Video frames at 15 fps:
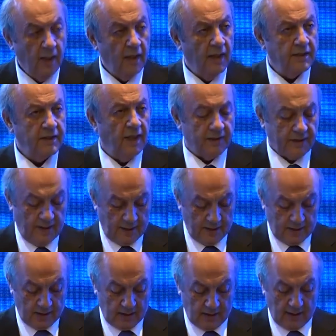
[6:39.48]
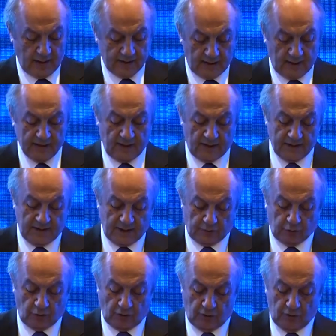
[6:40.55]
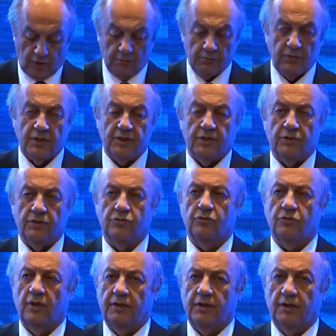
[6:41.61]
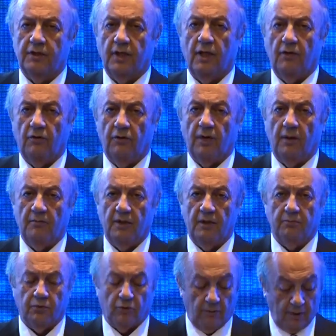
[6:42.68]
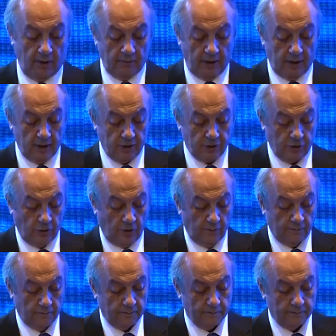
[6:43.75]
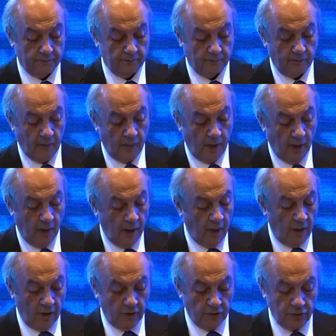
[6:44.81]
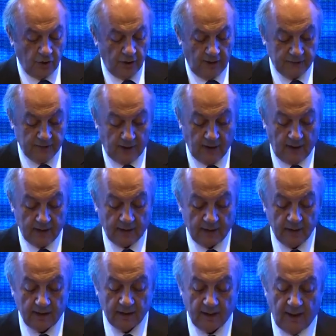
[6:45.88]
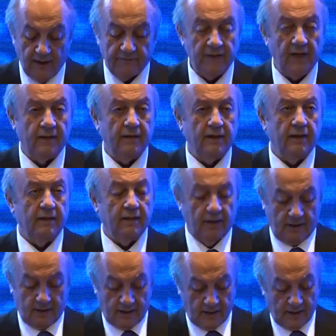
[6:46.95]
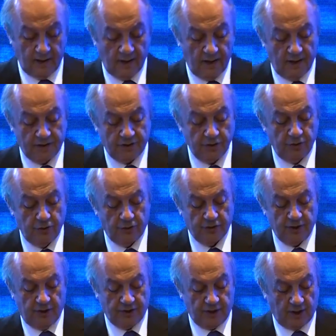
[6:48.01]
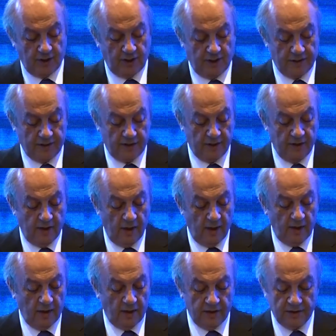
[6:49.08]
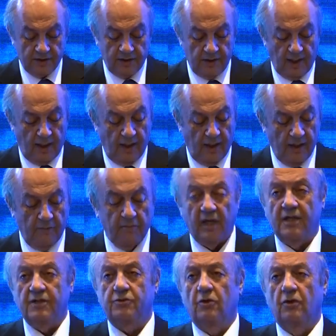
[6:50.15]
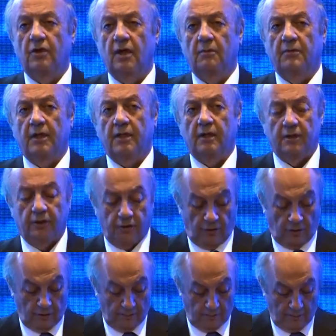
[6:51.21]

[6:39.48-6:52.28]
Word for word: Esasen esasen sektör bir süredir de önemli problemler yaşıyor. Son haftalardaki gıda fiyatlarındaki aşırı yükselişe karşı hızla bazı önlemler alınıyor.